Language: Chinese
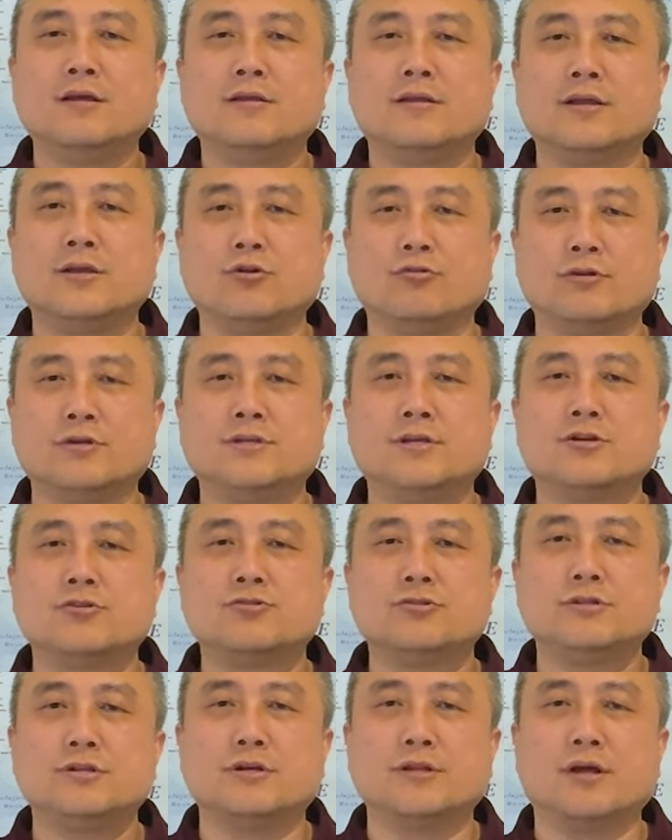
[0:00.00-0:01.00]
那有一些
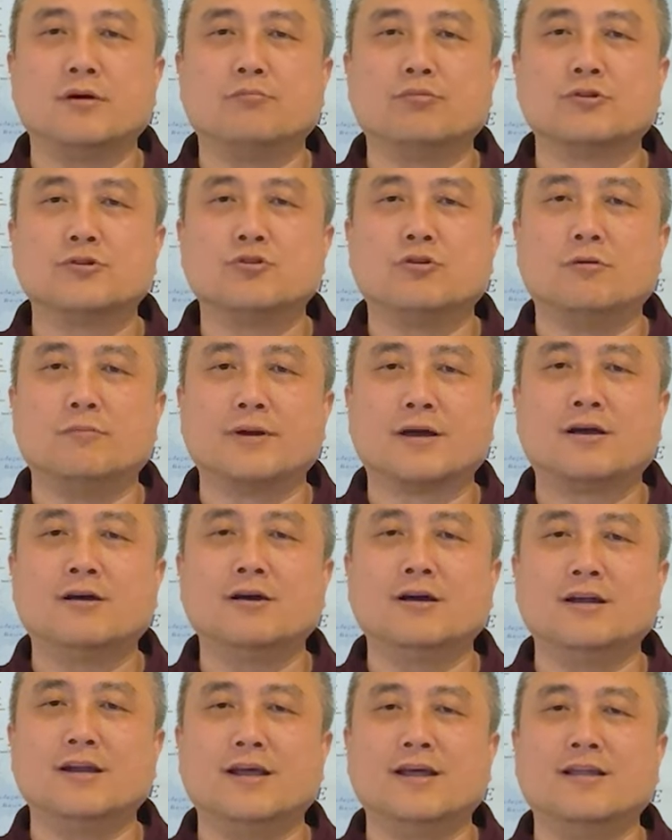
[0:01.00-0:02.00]
事情呢不是我们
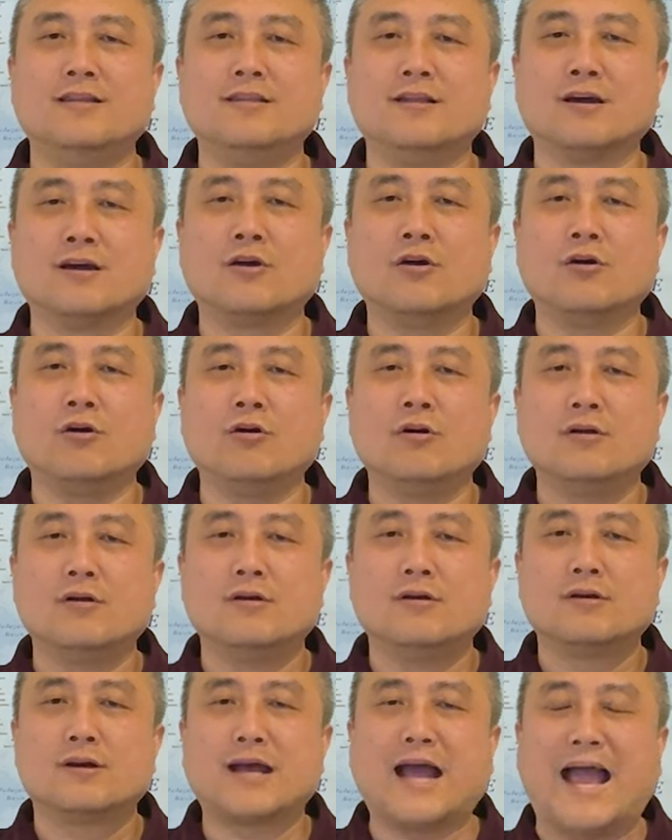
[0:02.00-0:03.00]
个人能够
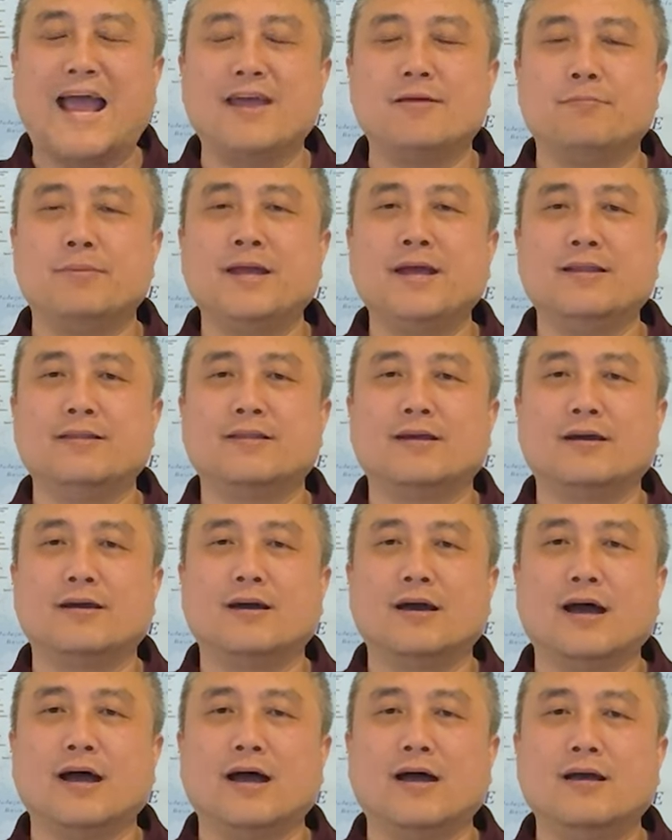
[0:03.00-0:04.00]
改变的
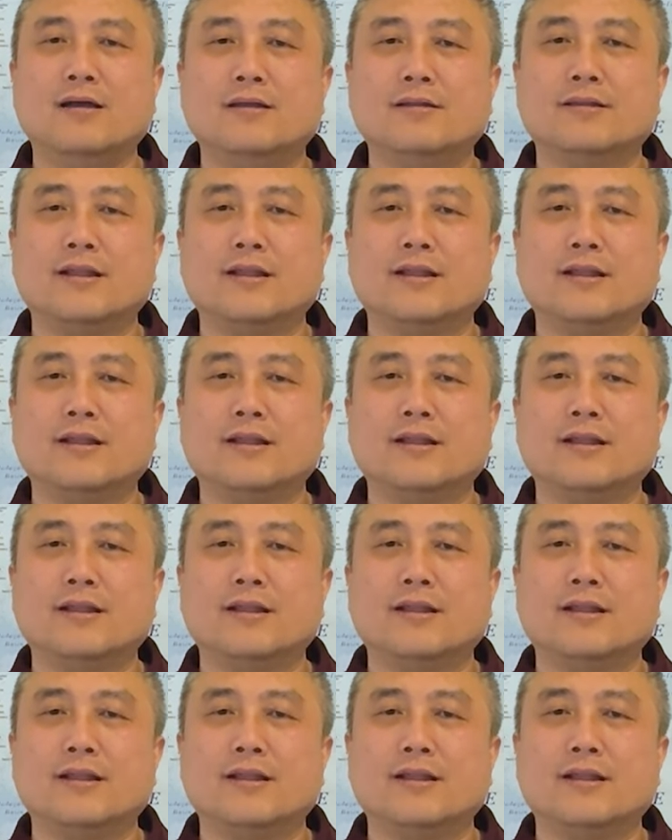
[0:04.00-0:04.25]
啊。